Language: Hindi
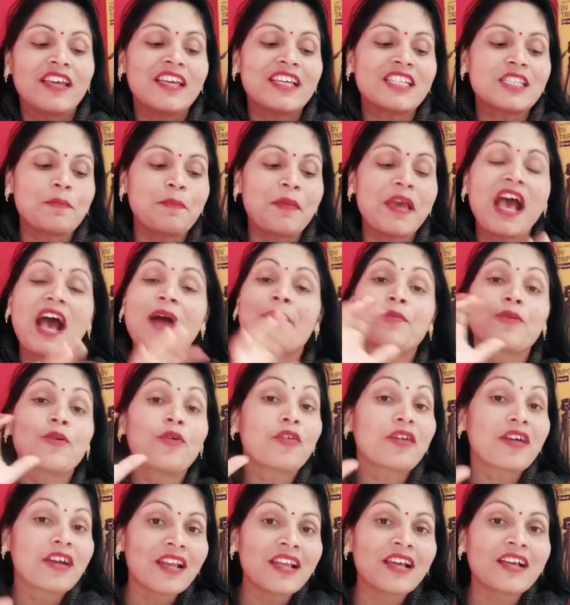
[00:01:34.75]
इस पर
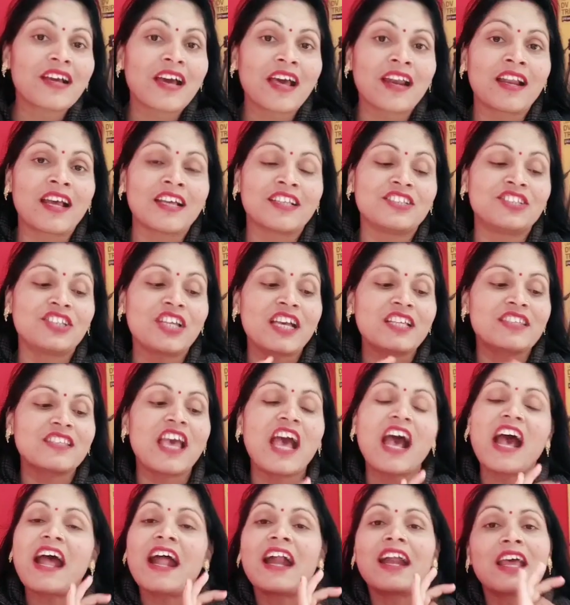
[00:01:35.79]
आपको क्लिक करना है
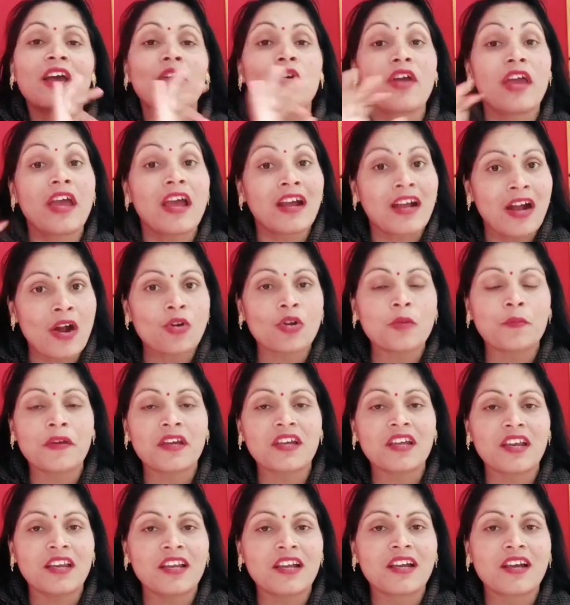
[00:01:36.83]
जैसे ऐड अकाउंट
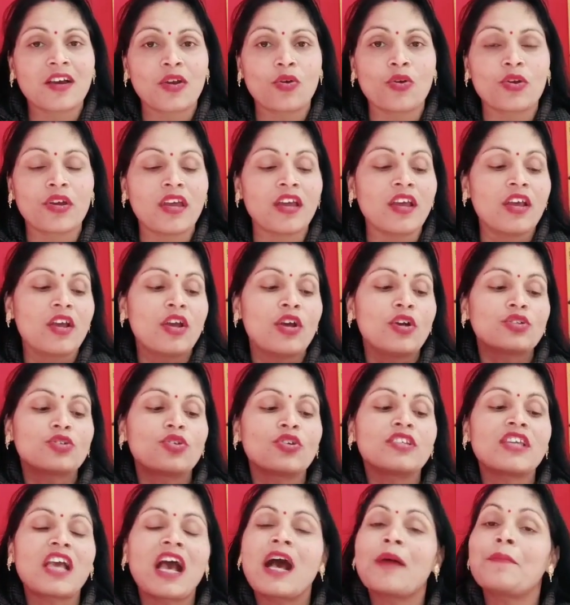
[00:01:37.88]
पे क्लिक करोगे
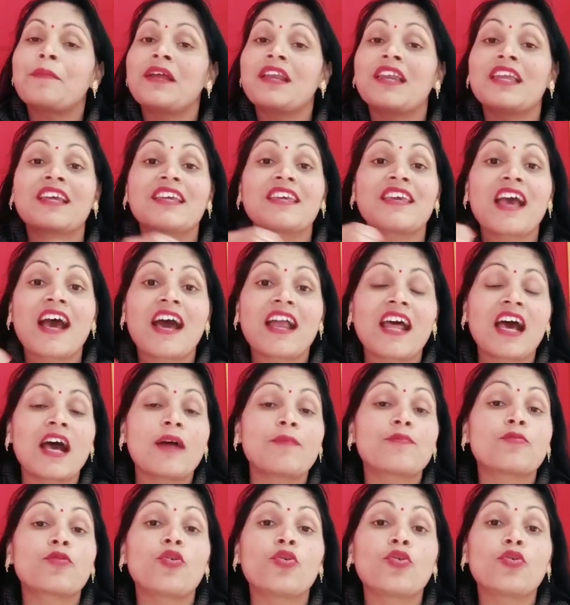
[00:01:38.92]
तो यहाँ पे लिख के आ रहा है
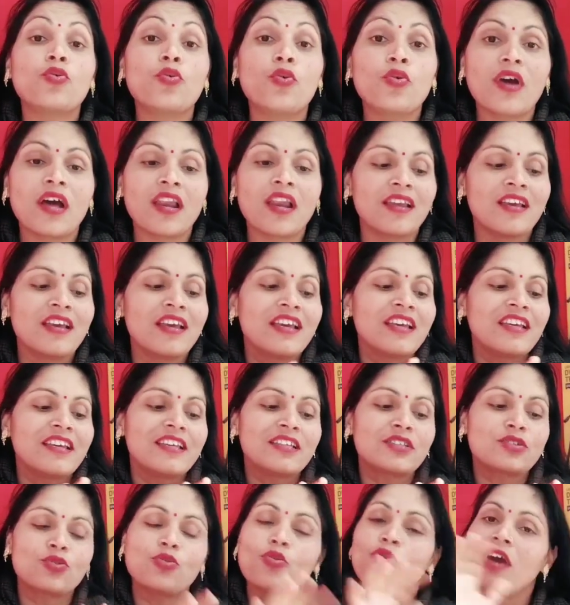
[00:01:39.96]
आपको गूगल
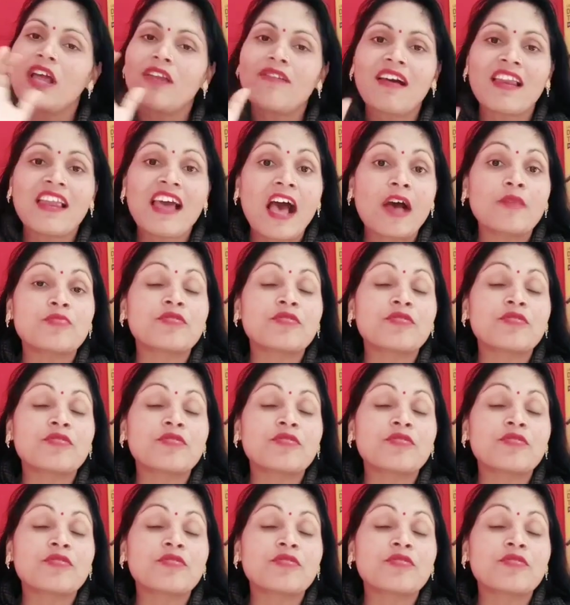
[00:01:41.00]
इस गूगल वाले